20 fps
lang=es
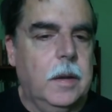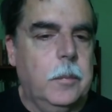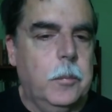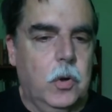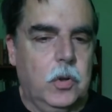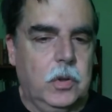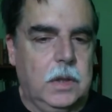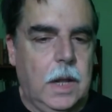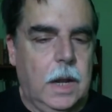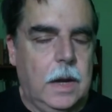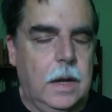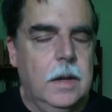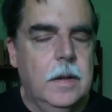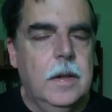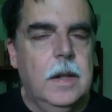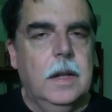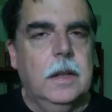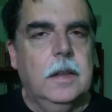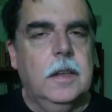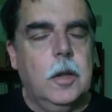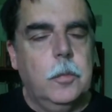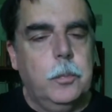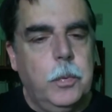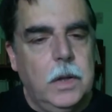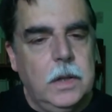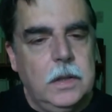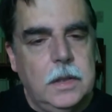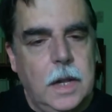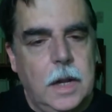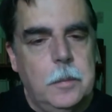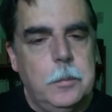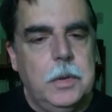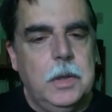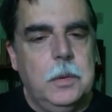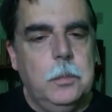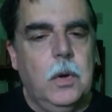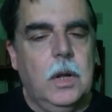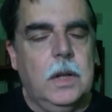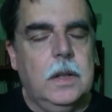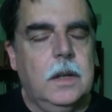inmortal. Después, el
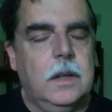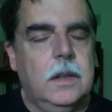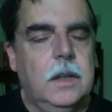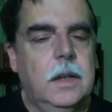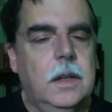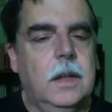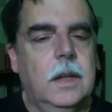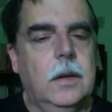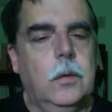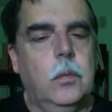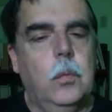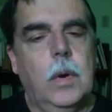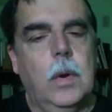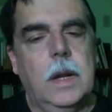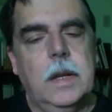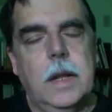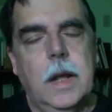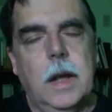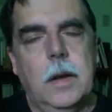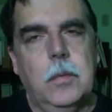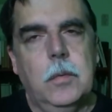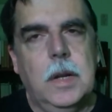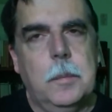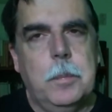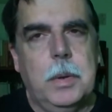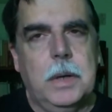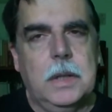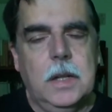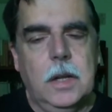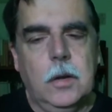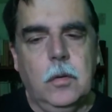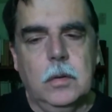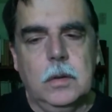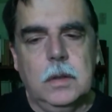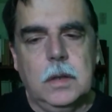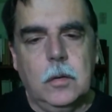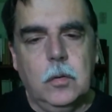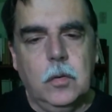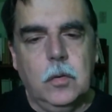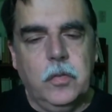mismo Andersen jugaría una partida
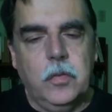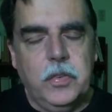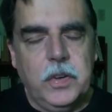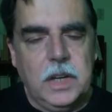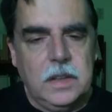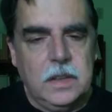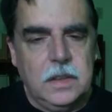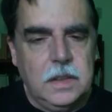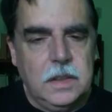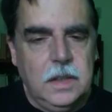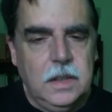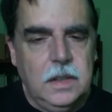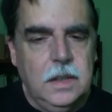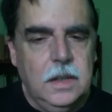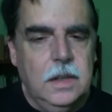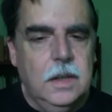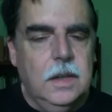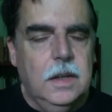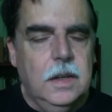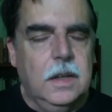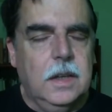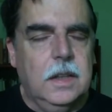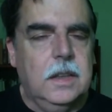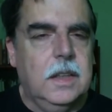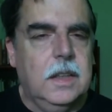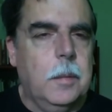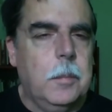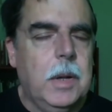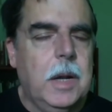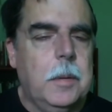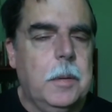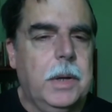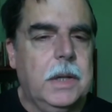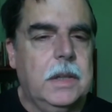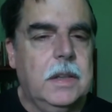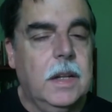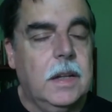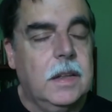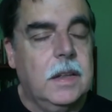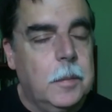contra Dufresne, que se llama La
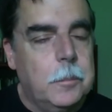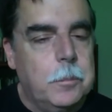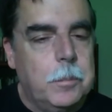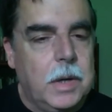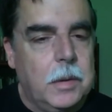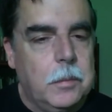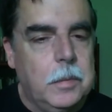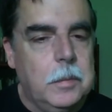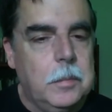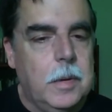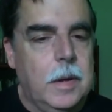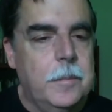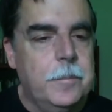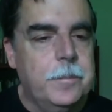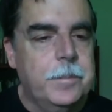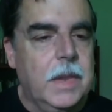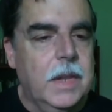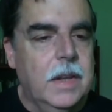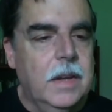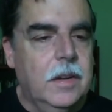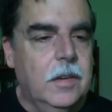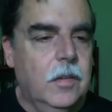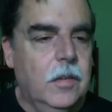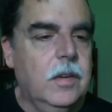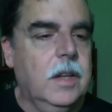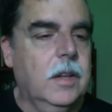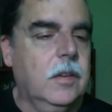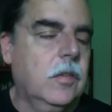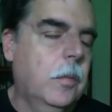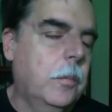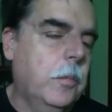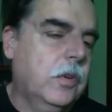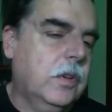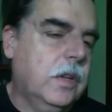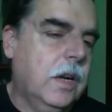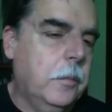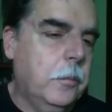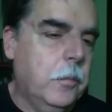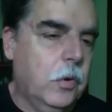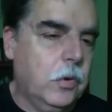partida siempre viva, ¿no? Que es como
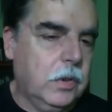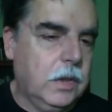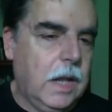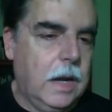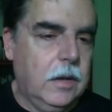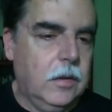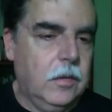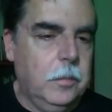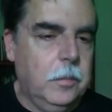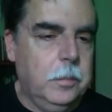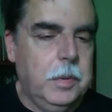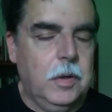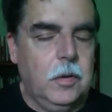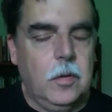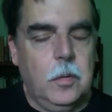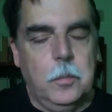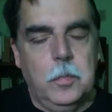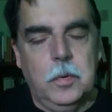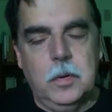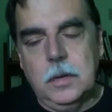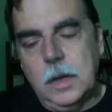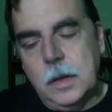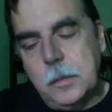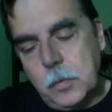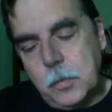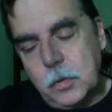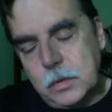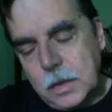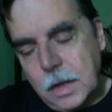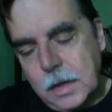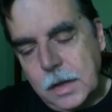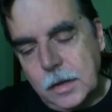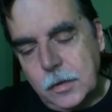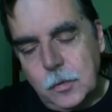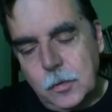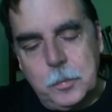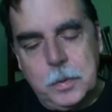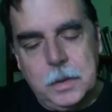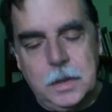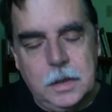otra inmortal, ¿no? Pero como el inmortal, el
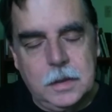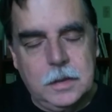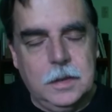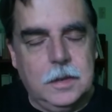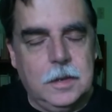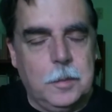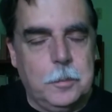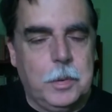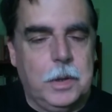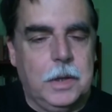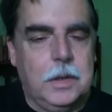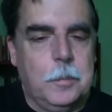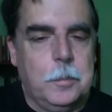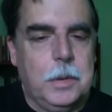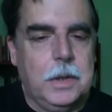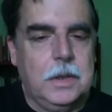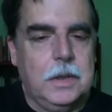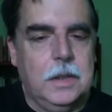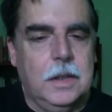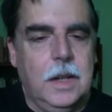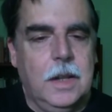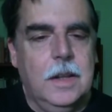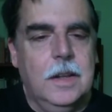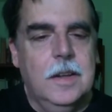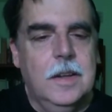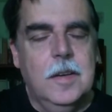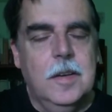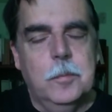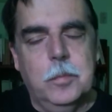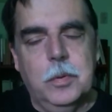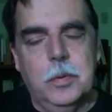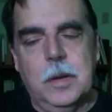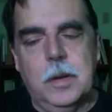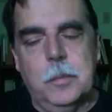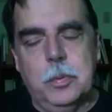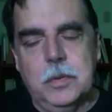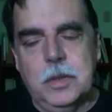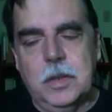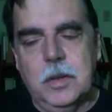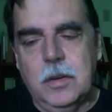nombre ya existe para esta partida, pues le
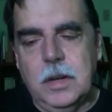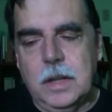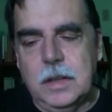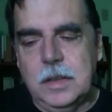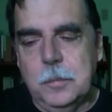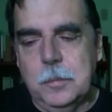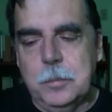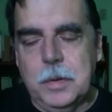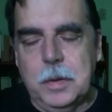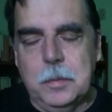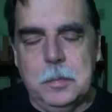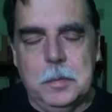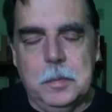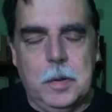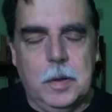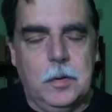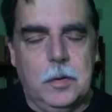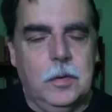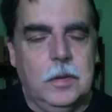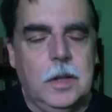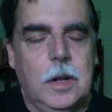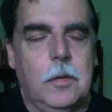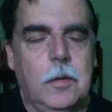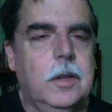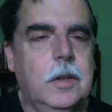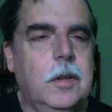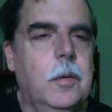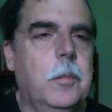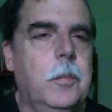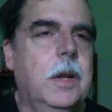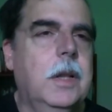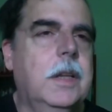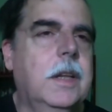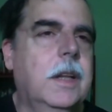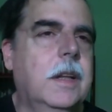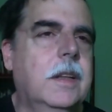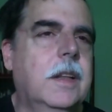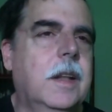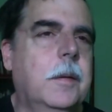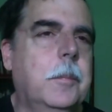pusieron la siempre viva, ¿no? Es algo así como el
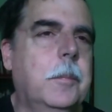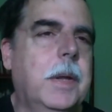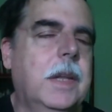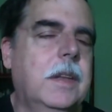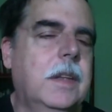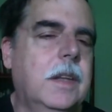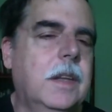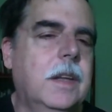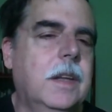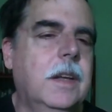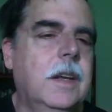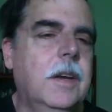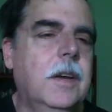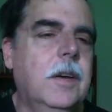10 de Messi